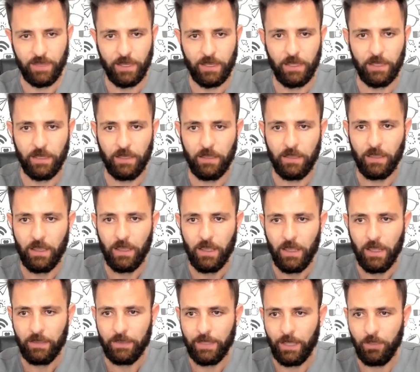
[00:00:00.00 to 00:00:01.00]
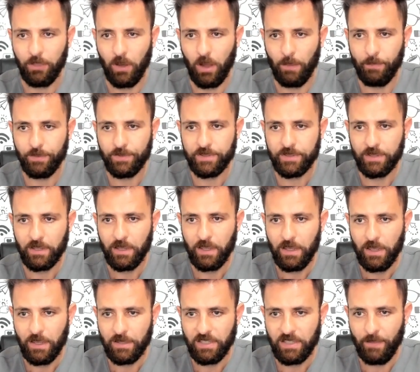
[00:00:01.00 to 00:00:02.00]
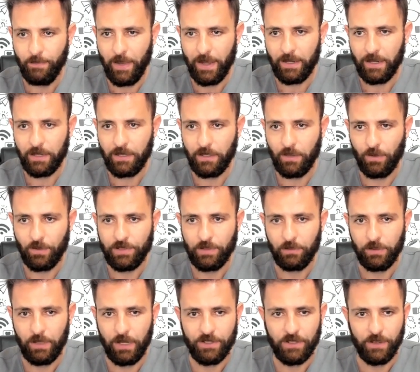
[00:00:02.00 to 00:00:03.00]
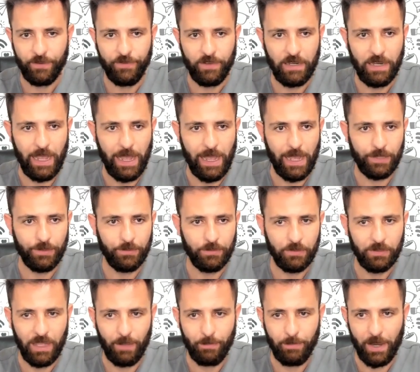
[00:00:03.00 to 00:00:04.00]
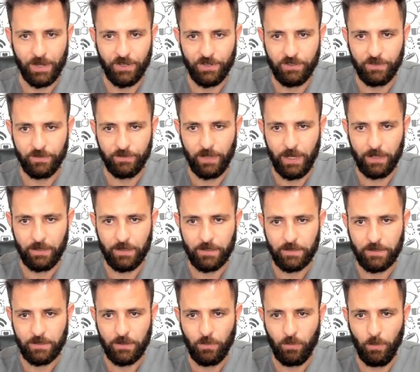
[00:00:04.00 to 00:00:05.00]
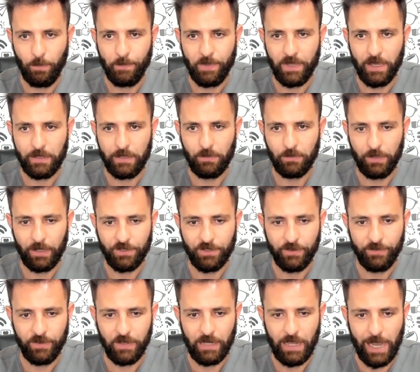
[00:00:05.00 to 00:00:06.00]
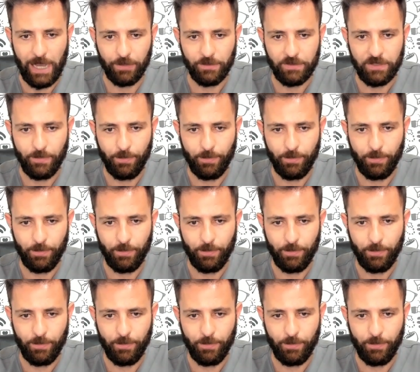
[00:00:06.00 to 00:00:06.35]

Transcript: aqui na Dopus você pega aqui ó, o seu link de afiliado da página de vendas, copia aqui o link de afiliado, você